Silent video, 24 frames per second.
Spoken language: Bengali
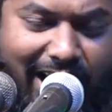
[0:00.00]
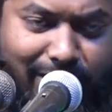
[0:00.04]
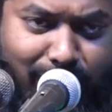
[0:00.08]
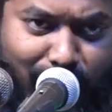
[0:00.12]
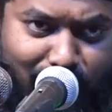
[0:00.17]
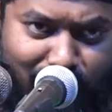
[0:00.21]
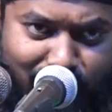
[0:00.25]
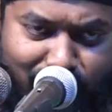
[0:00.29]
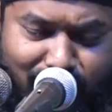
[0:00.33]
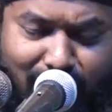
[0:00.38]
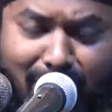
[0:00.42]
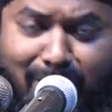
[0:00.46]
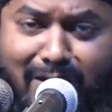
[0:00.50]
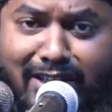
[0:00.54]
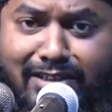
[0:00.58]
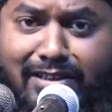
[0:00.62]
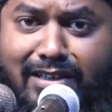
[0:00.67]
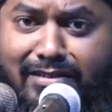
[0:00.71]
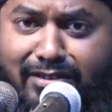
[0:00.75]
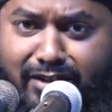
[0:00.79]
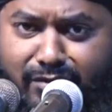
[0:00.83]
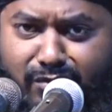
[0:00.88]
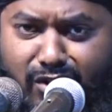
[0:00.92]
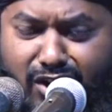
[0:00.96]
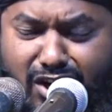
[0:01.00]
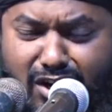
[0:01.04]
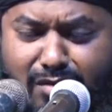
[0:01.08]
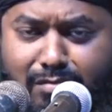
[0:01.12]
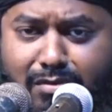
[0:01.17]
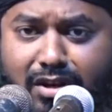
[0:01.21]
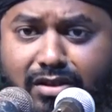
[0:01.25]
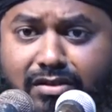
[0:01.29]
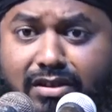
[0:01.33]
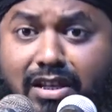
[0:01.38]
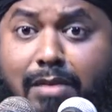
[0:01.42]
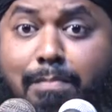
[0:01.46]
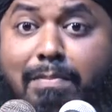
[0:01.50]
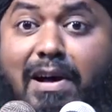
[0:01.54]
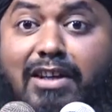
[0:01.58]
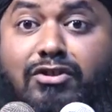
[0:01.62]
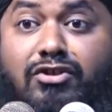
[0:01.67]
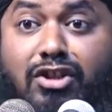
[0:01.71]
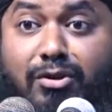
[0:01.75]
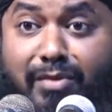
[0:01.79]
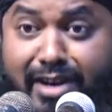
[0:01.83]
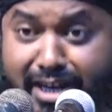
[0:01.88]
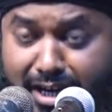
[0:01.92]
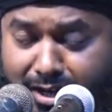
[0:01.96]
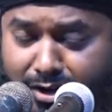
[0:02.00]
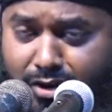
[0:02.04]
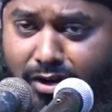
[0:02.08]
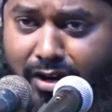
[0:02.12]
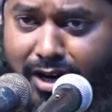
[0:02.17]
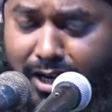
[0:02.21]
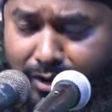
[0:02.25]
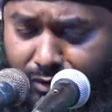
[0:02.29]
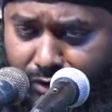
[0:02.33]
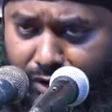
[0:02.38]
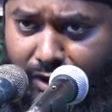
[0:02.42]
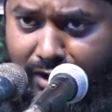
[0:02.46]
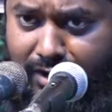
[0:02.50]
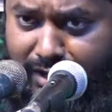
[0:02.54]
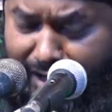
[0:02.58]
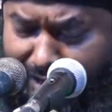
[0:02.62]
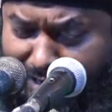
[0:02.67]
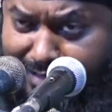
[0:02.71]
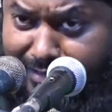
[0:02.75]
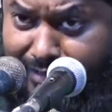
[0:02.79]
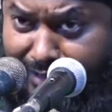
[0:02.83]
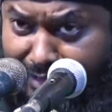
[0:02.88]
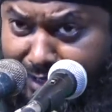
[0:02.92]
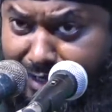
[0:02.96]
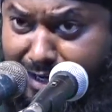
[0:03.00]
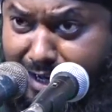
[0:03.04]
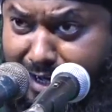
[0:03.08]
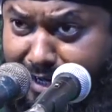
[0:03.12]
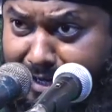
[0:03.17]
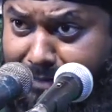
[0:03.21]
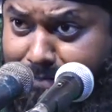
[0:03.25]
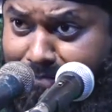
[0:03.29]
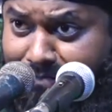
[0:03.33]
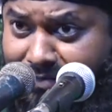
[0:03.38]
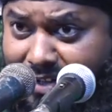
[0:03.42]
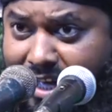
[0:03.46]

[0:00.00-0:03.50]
আদর্শ আমাদের জীবনের মধ্যে বাস্তবায়ন করার দরকার আছে না নাই